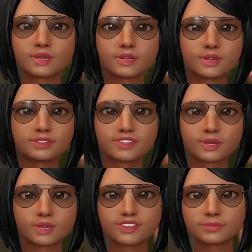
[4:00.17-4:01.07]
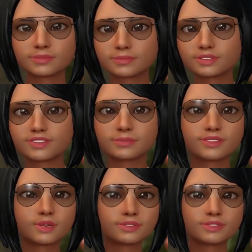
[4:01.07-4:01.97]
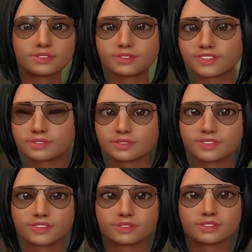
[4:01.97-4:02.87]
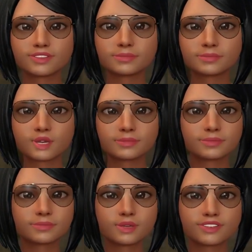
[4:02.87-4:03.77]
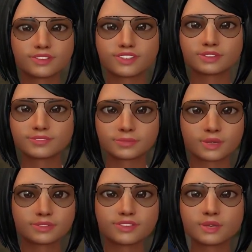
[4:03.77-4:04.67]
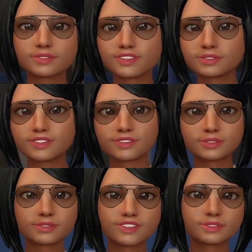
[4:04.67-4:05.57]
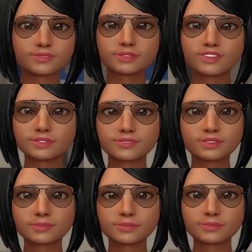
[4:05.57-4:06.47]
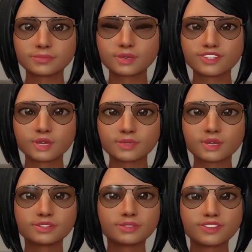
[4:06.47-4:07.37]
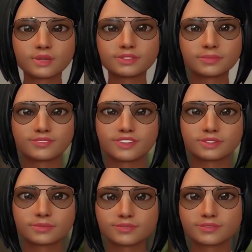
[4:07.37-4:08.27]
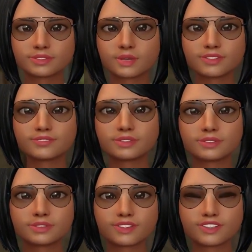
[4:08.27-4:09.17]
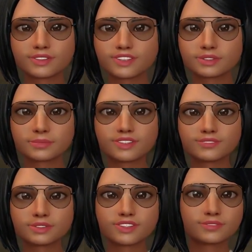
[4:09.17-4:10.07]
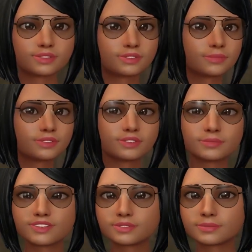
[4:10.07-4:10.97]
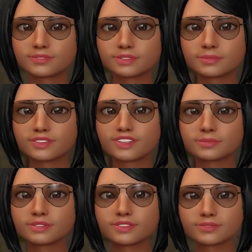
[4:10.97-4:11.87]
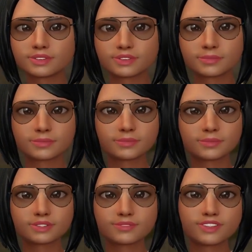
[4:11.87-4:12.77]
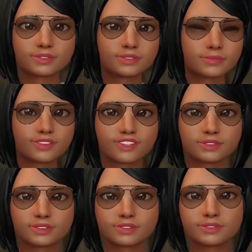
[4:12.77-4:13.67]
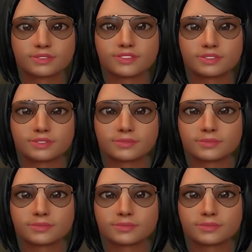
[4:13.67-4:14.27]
el ancho de banda para concentrarse en la administración y detectó las discrepancias que conducen a nuevas finanzas, averiguando sobre los pagos atrasados que se hicieron a los proveedores al comunicarse con diferentes áreas, ya que las facturas no se envían